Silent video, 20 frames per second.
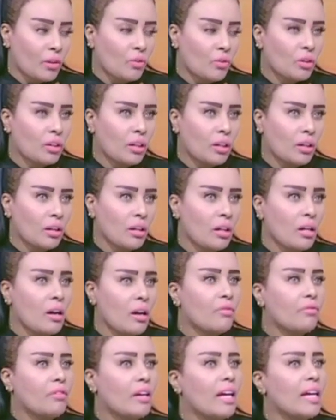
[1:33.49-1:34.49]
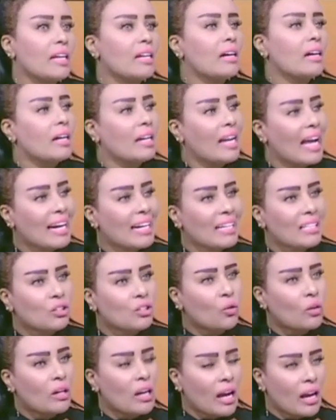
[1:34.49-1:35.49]
اوكي تمام. فهي الحاجات
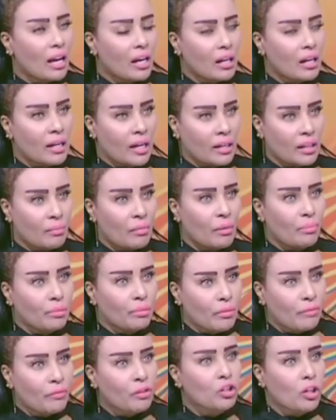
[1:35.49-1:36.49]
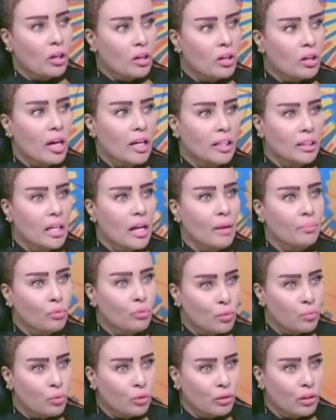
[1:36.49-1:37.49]
دي كلها يعني ما فيش علاقه عندها
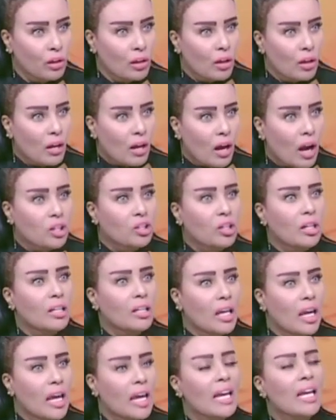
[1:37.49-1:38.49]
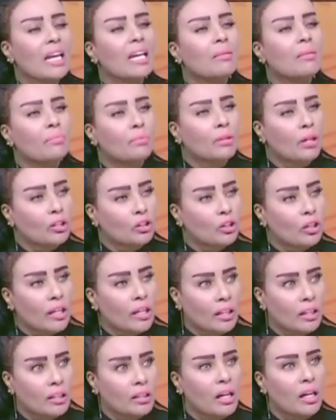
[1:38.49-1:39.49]
بتظبط عشان هي اللي بتخط...
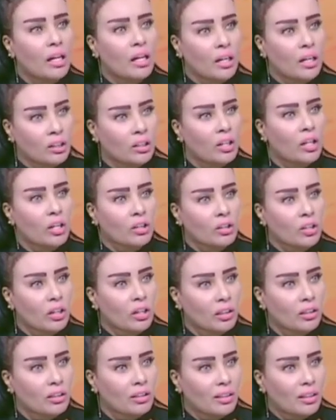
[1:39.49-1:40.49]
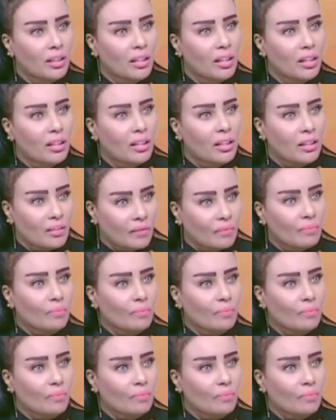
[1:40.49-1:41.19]
يعني ده اختياراتها اوكي